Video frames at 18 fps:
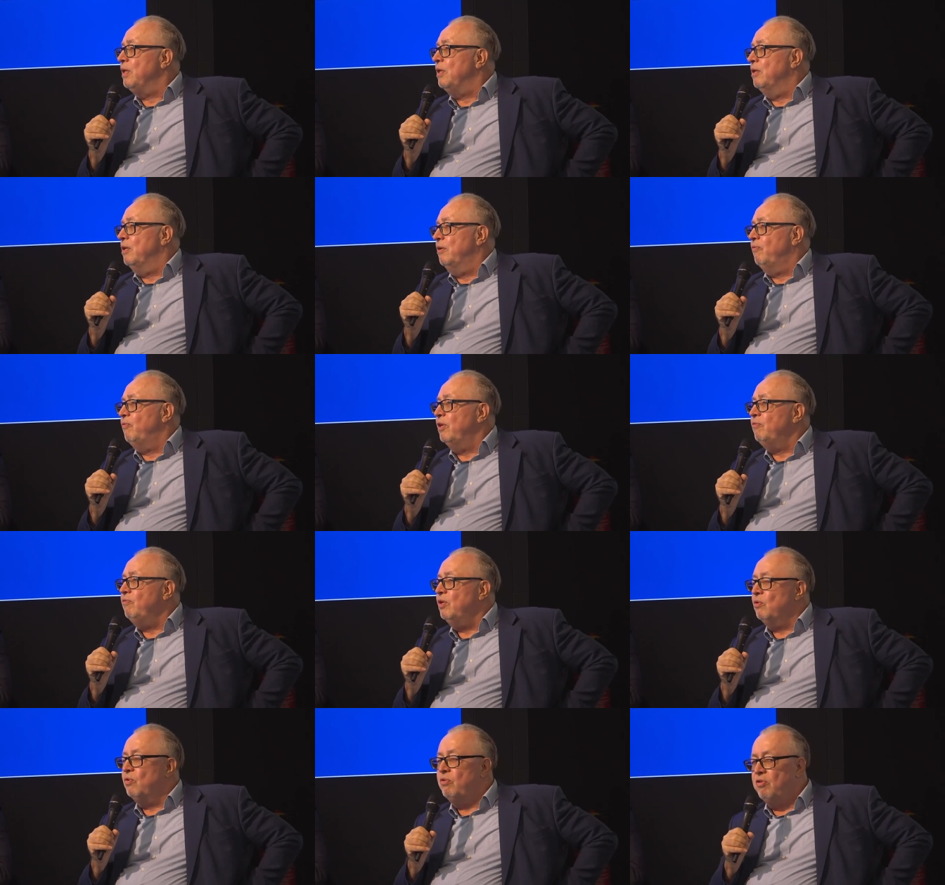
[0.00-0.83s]
Äh,
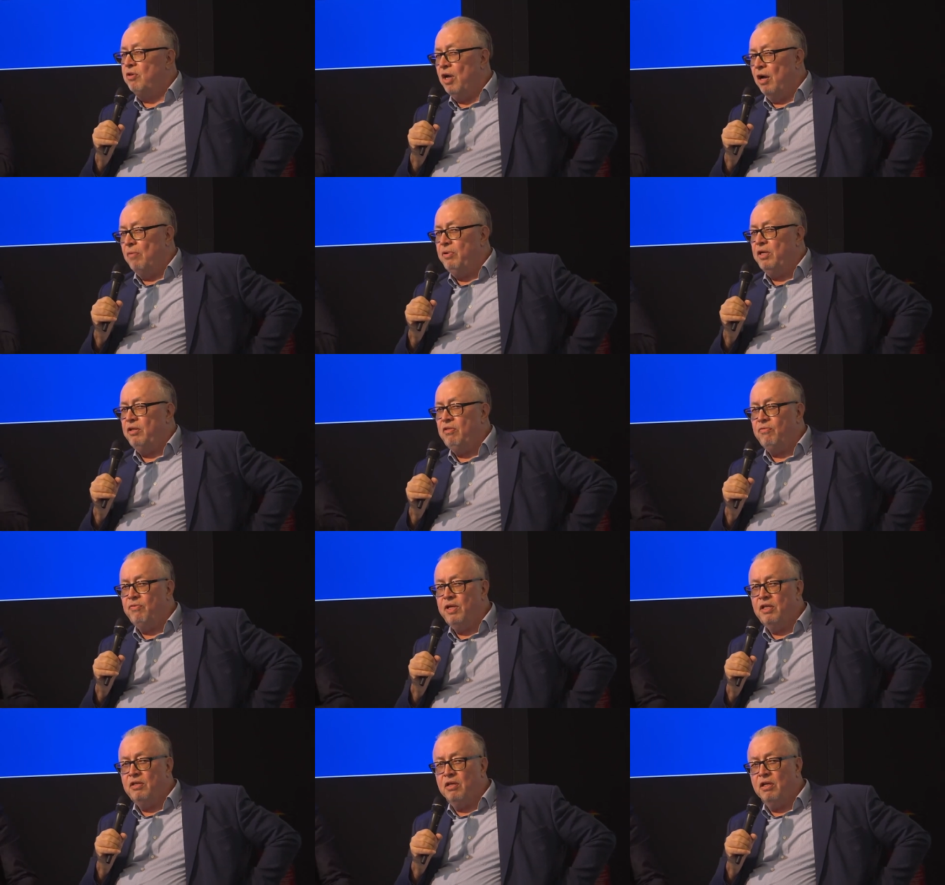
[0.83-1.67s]
wenn wir uns die
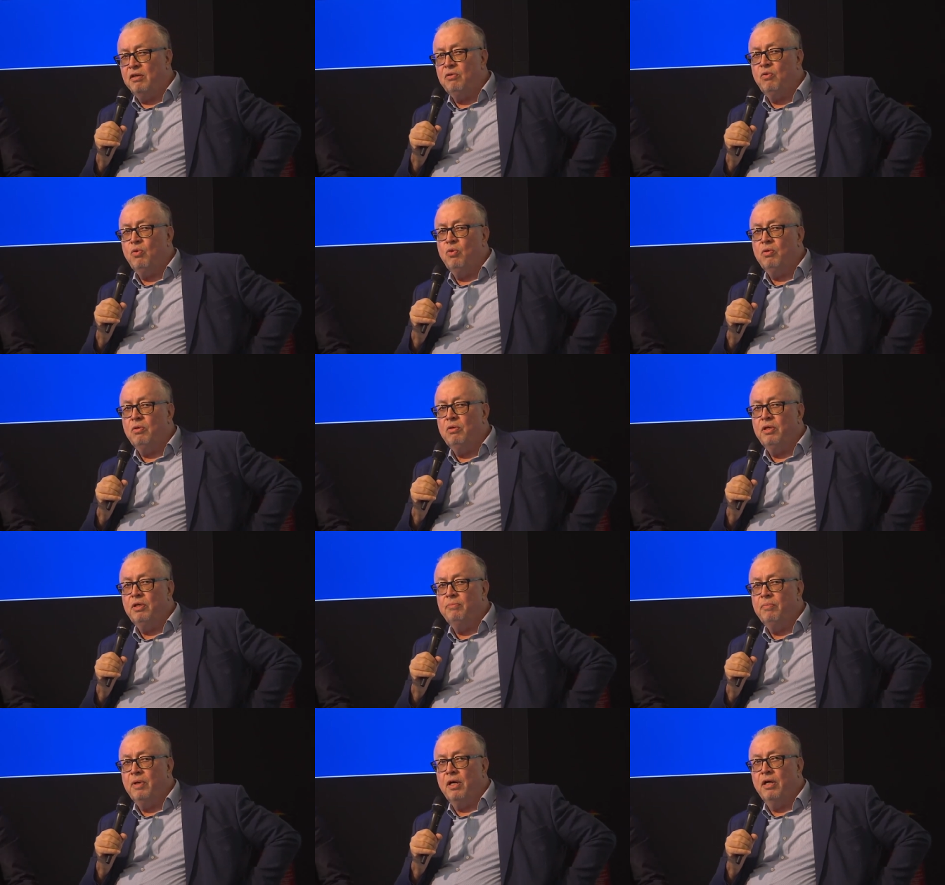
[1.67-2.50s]
Arbeitswelt
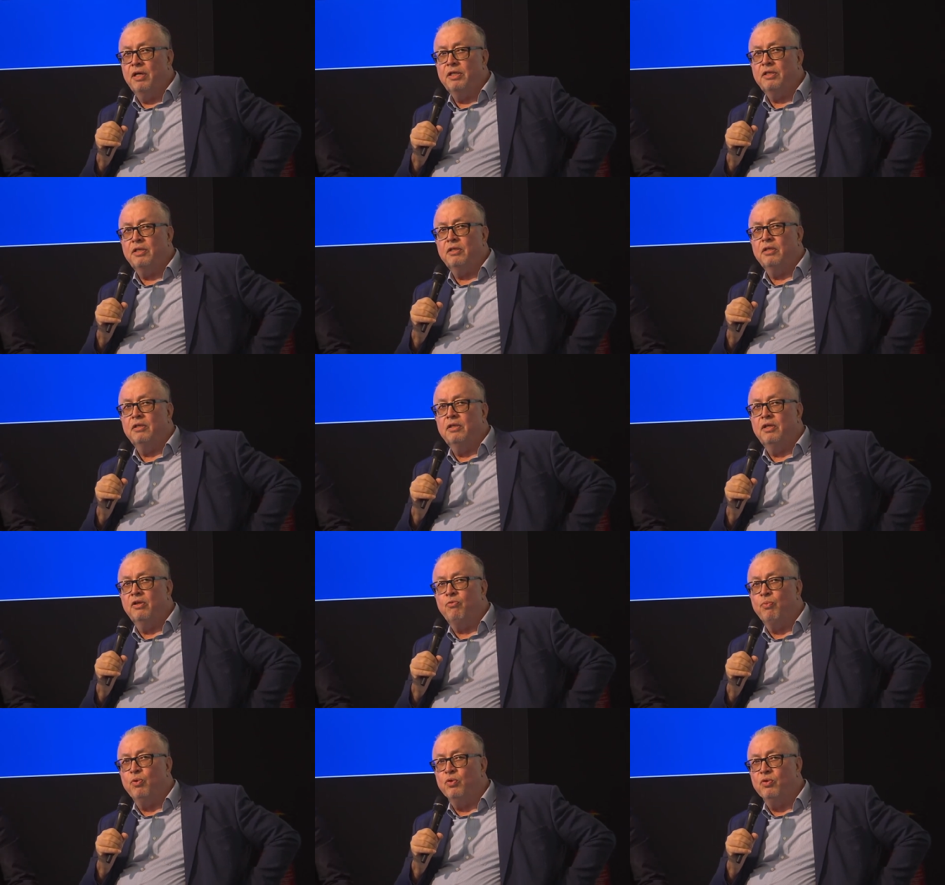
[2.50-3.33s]
angucken im Bereich äh,
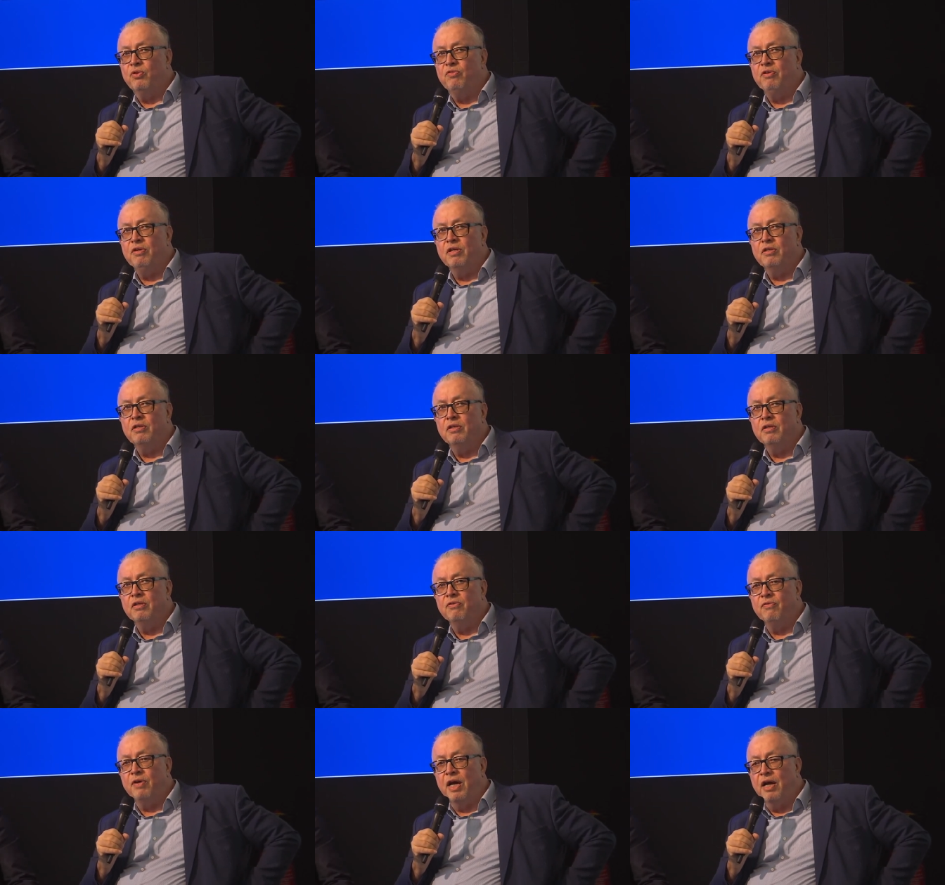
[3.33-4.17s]
des
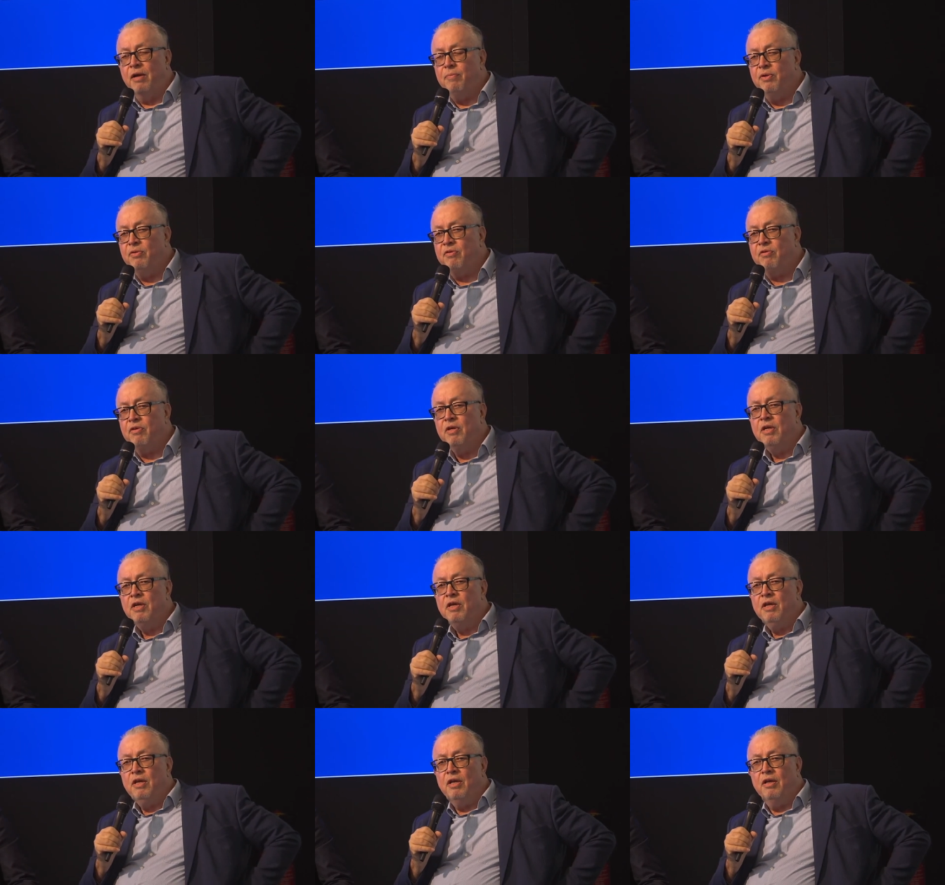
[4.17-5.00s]
produzierenden Gewerbes,
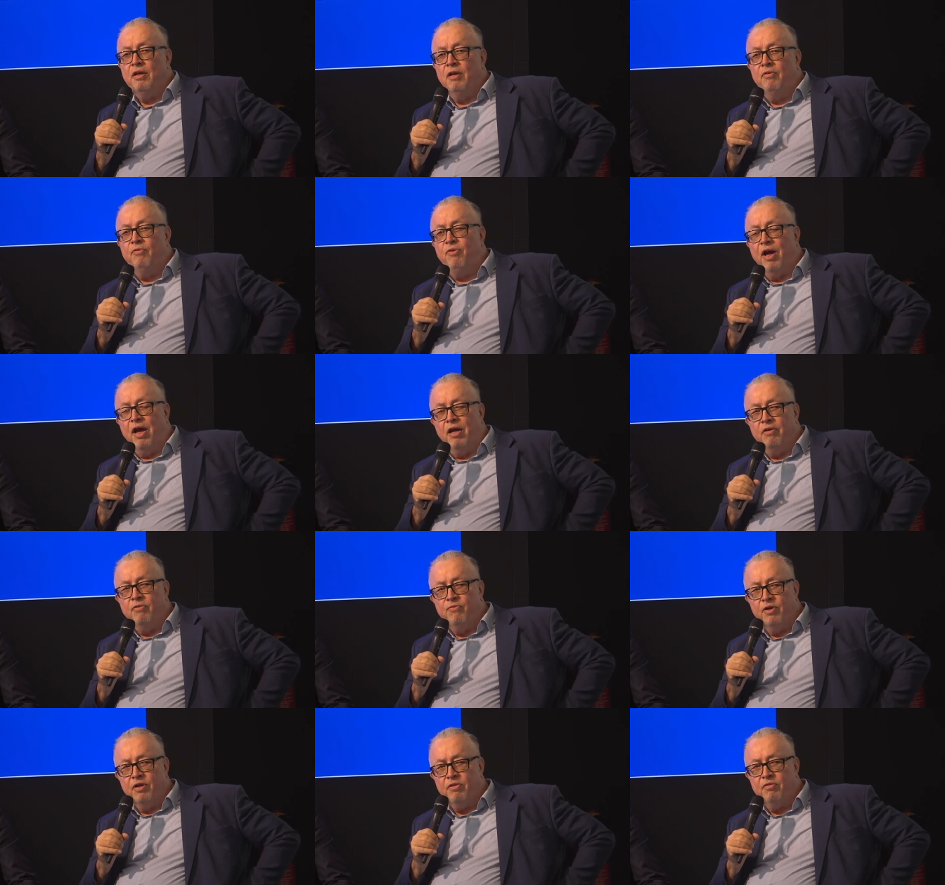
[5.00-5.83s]
äh,
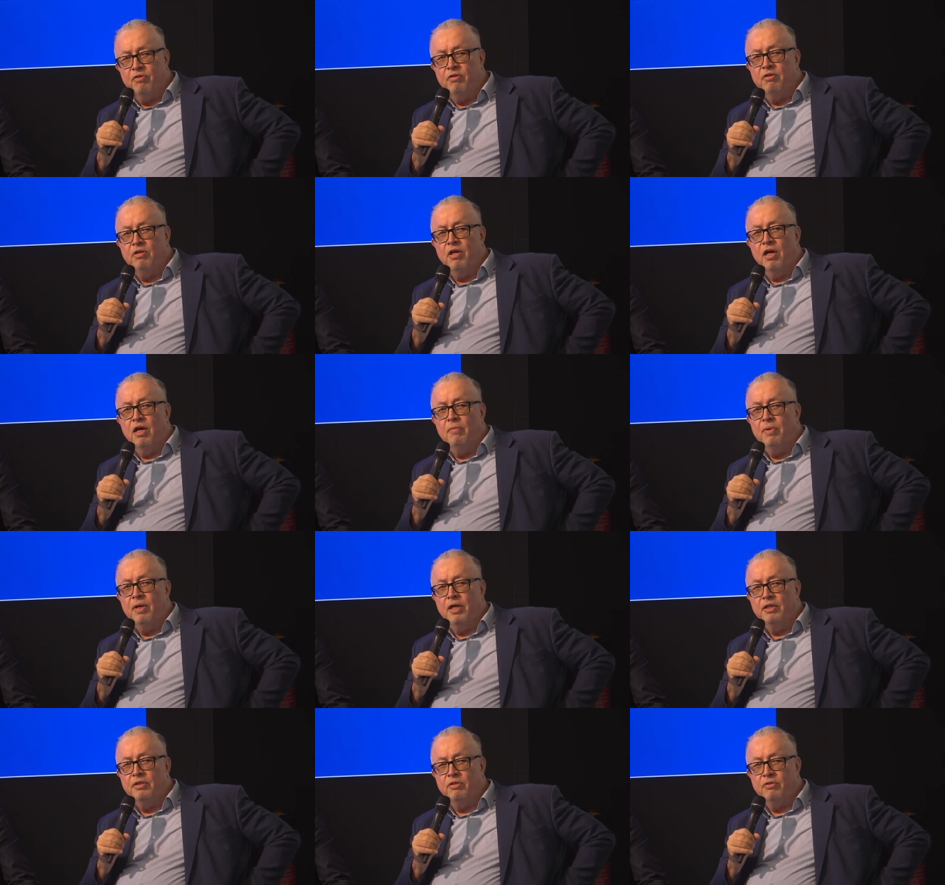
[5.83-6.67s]
vereinfacht sich die
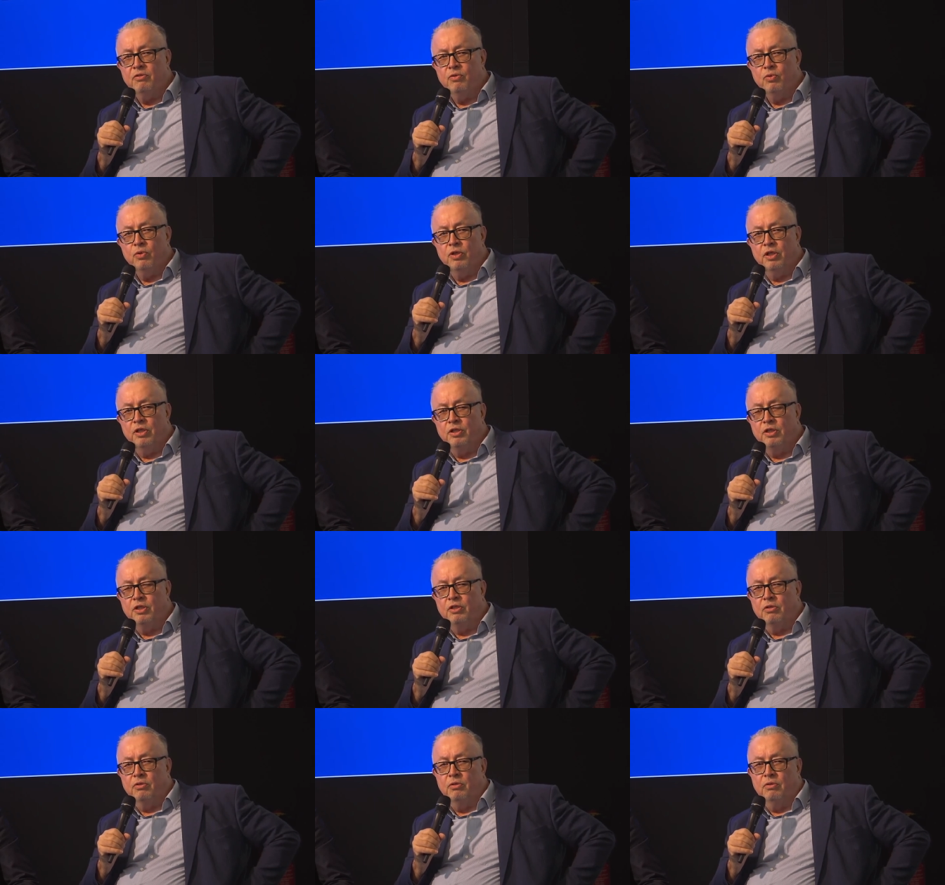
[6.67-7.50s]
Arbeit
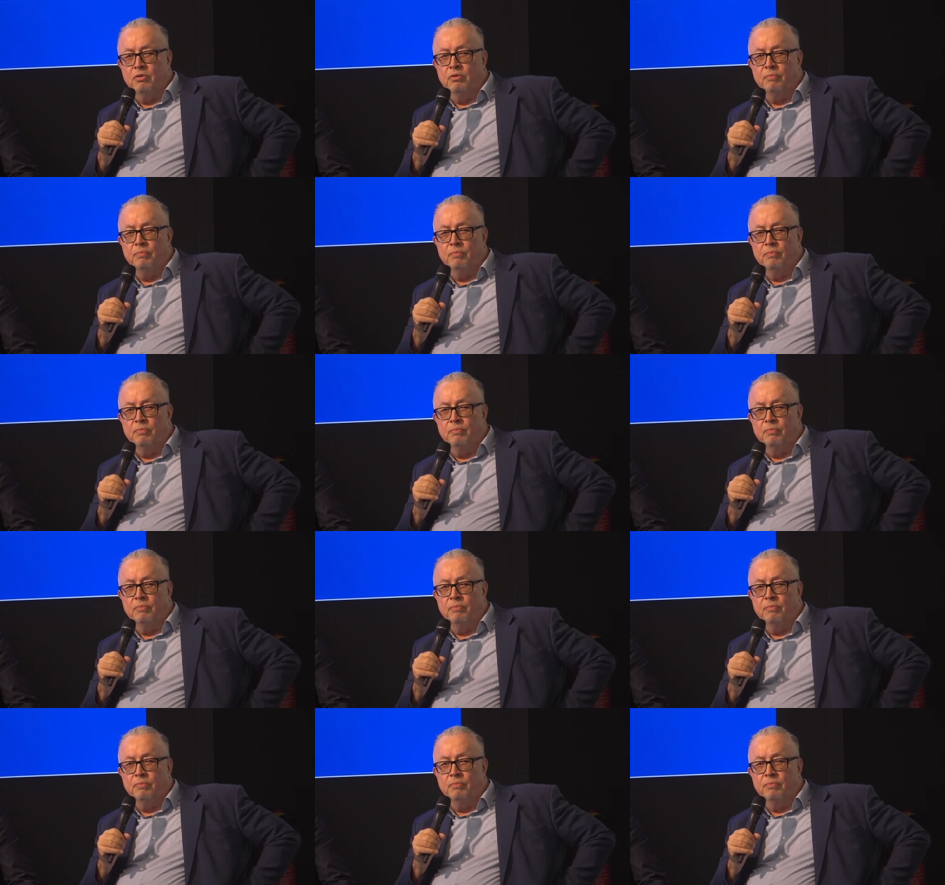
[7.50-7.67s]
durch